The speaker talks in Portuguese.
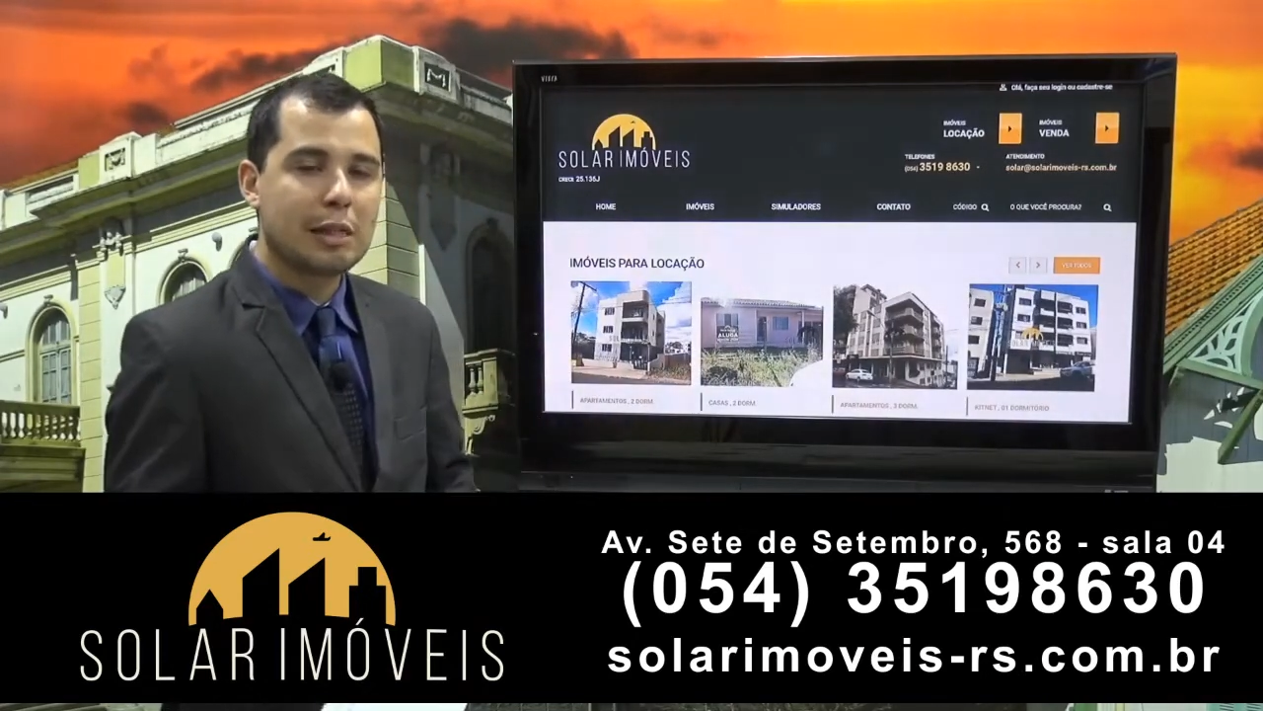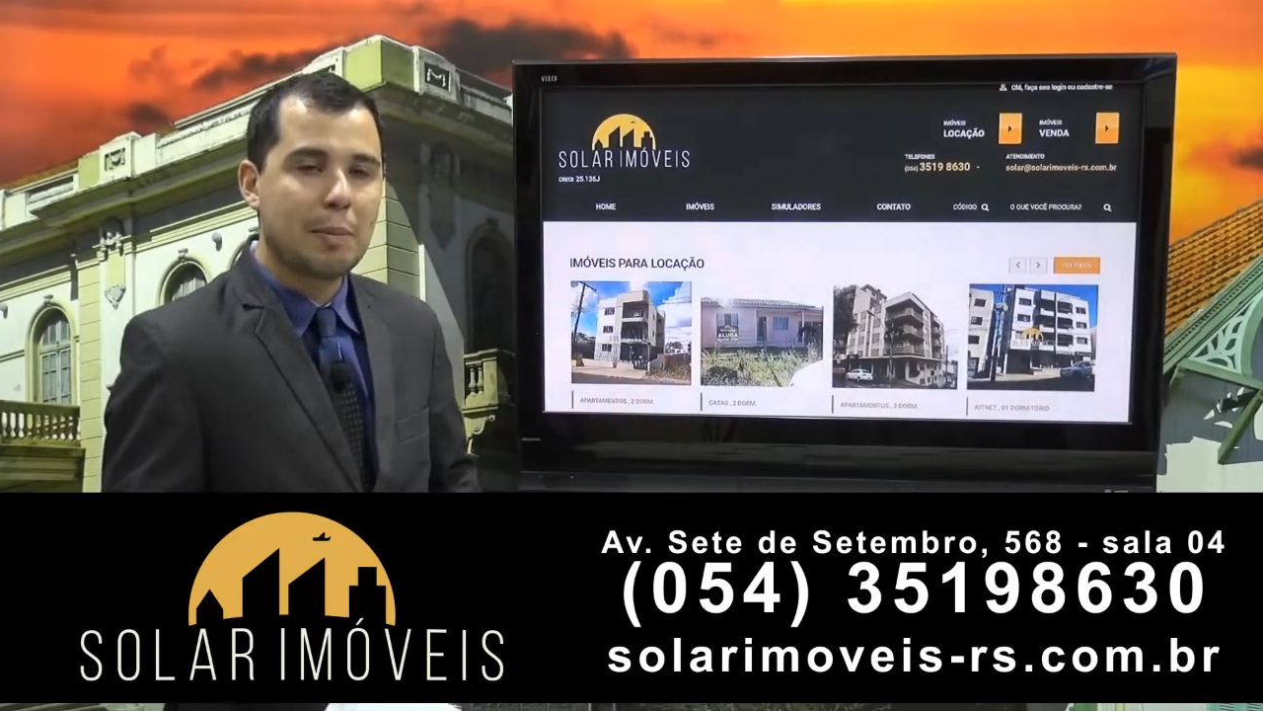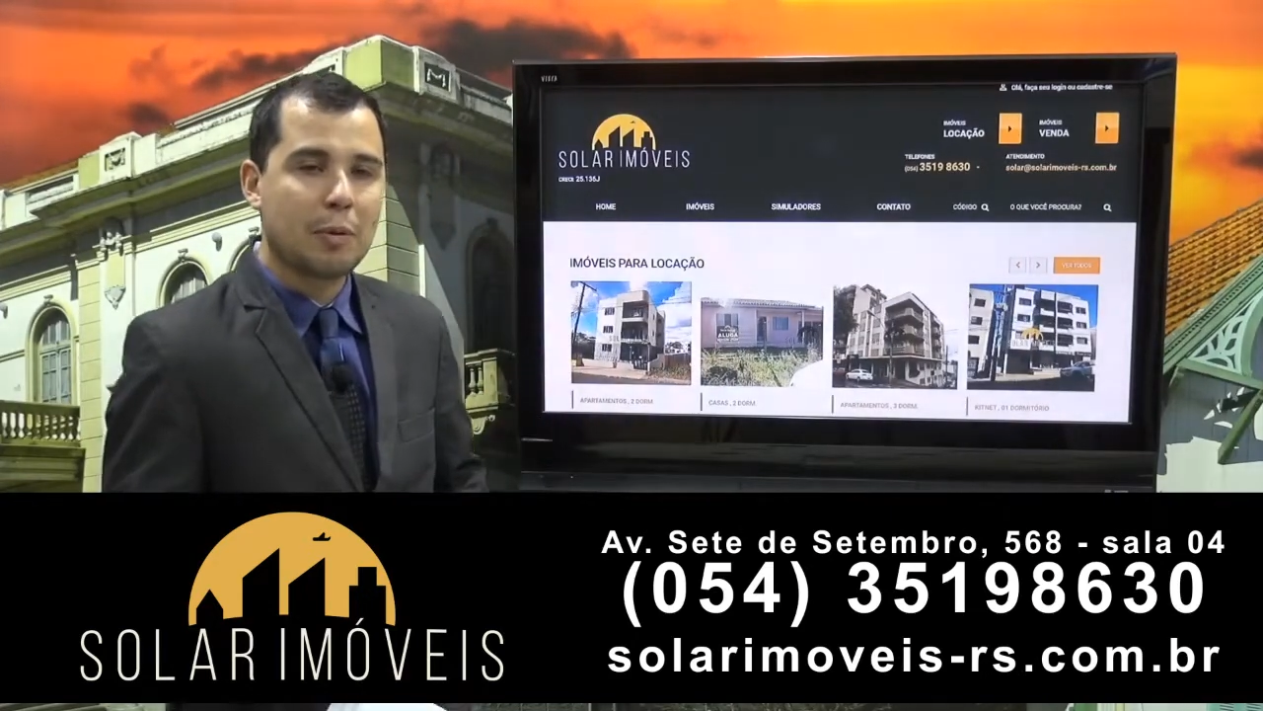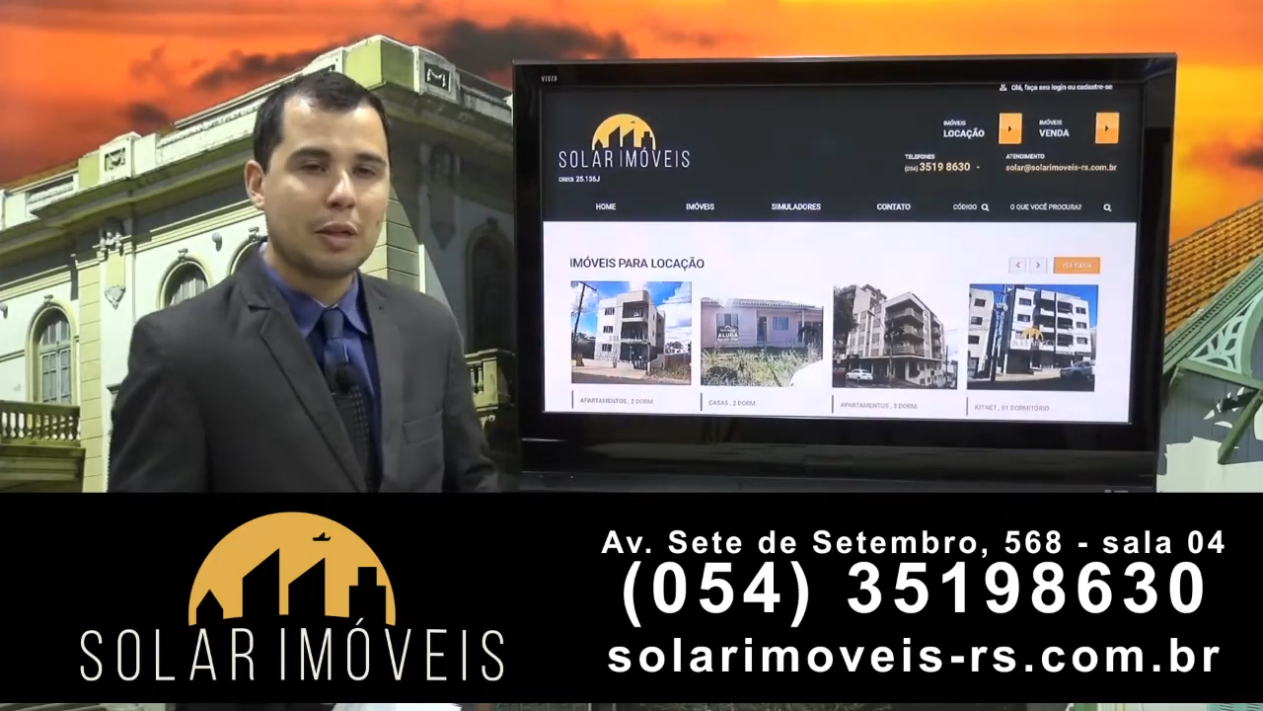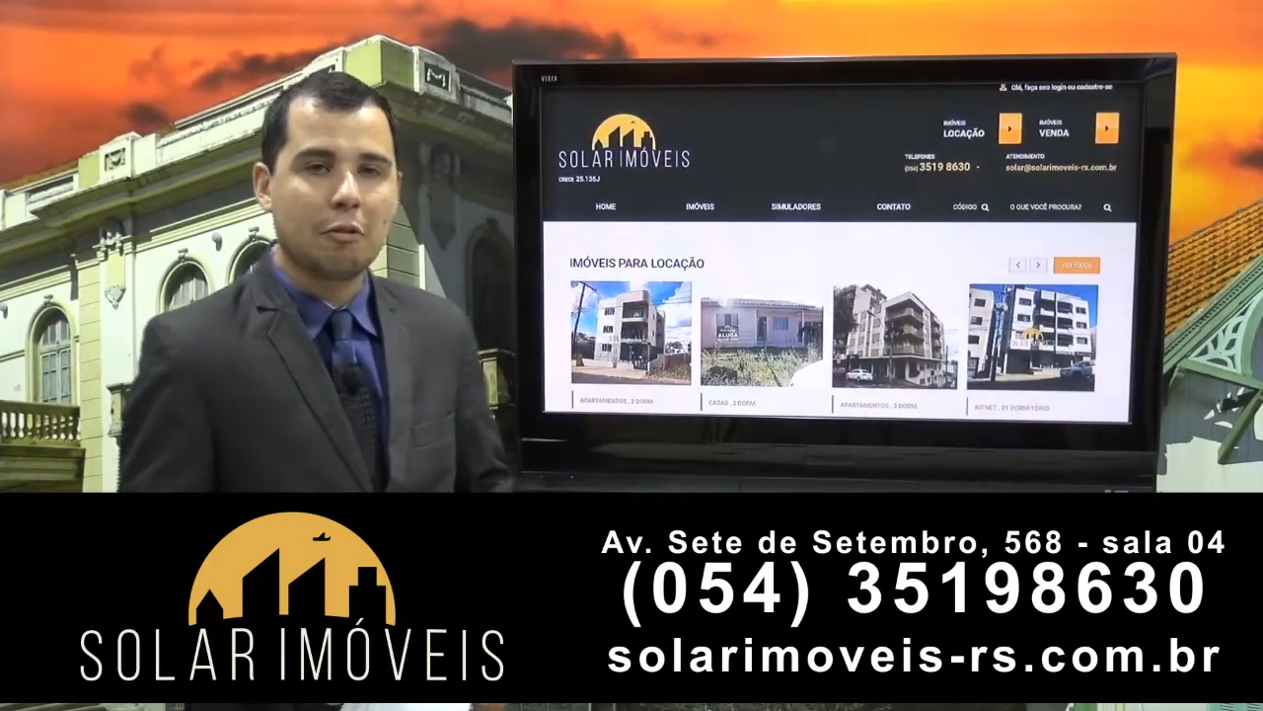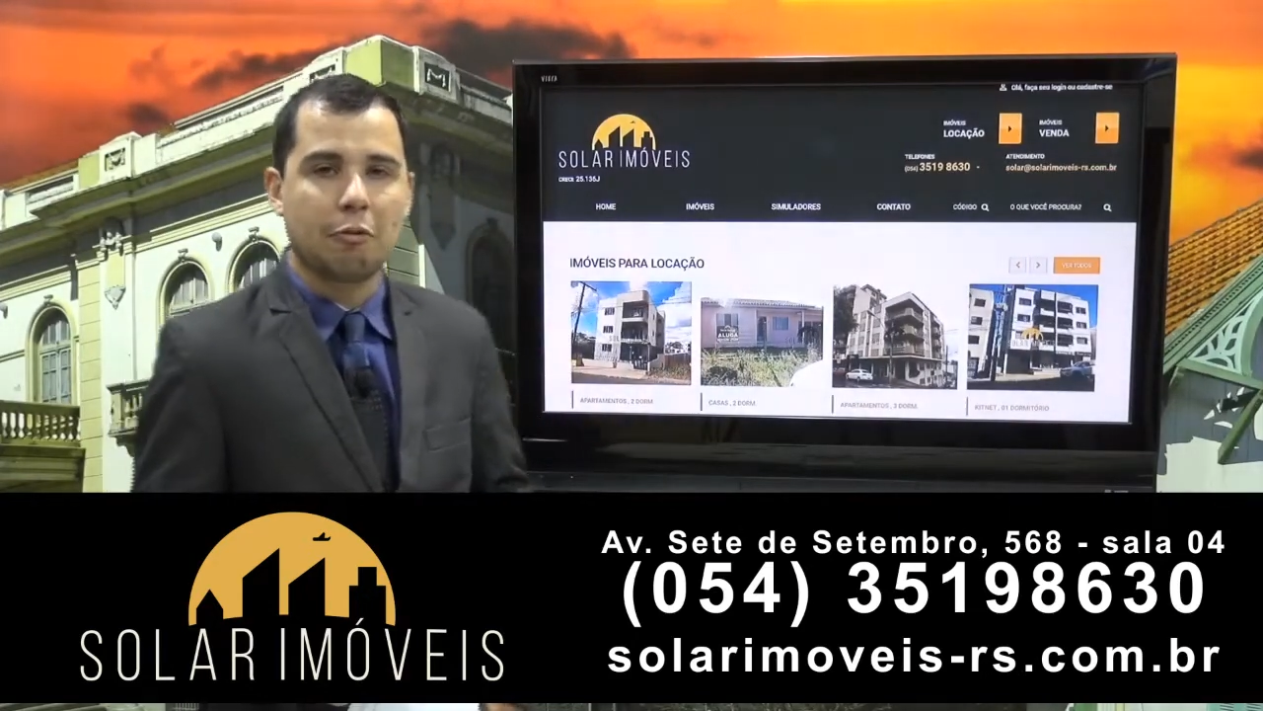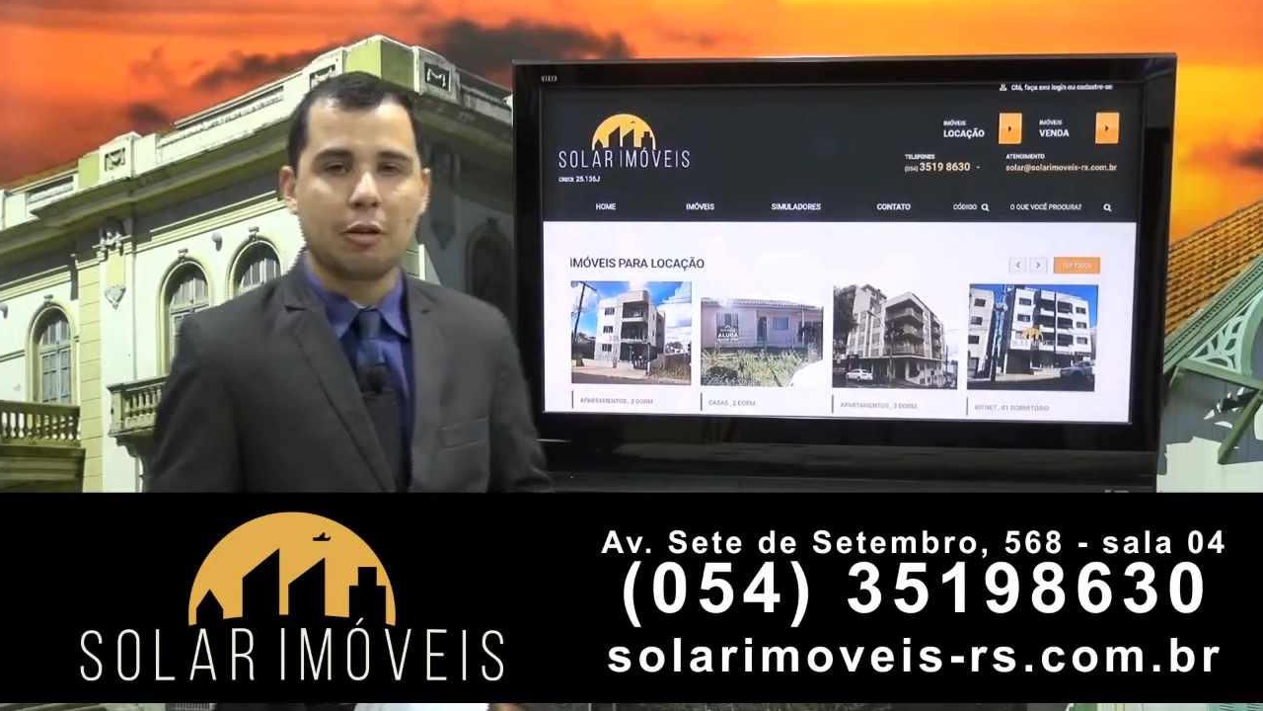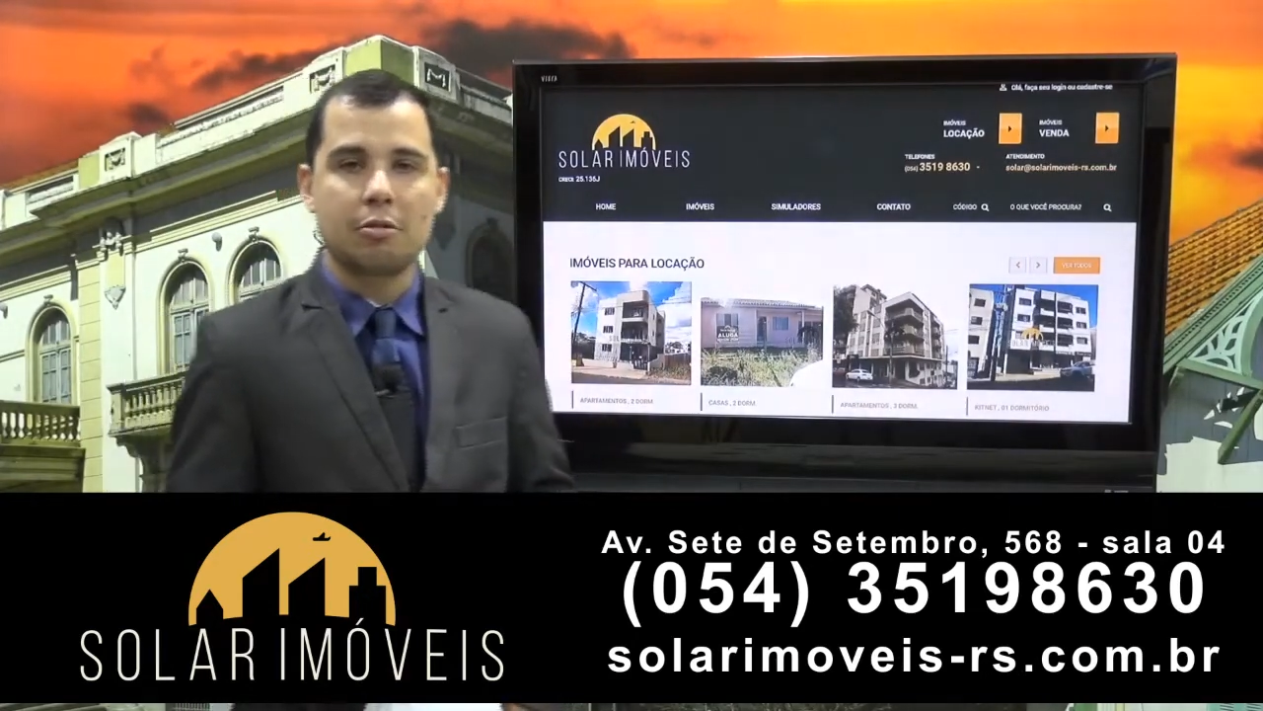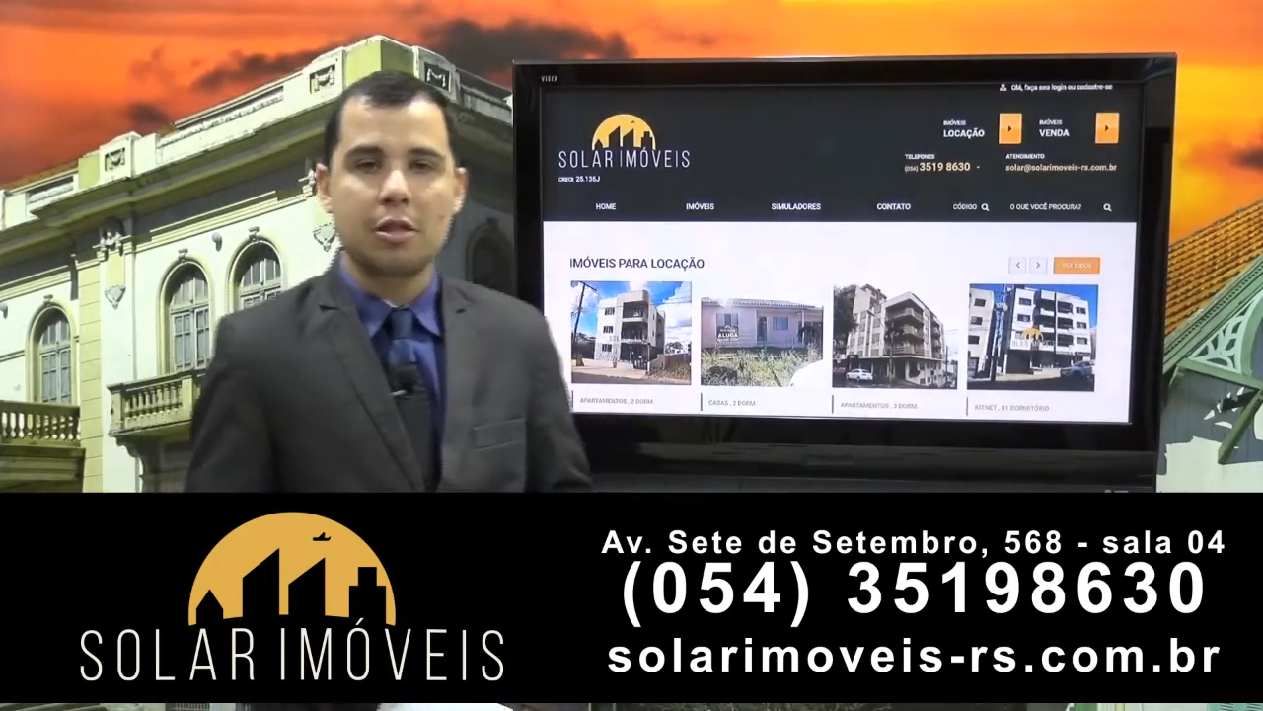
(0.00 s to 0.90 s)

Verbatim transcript: também pelo telefone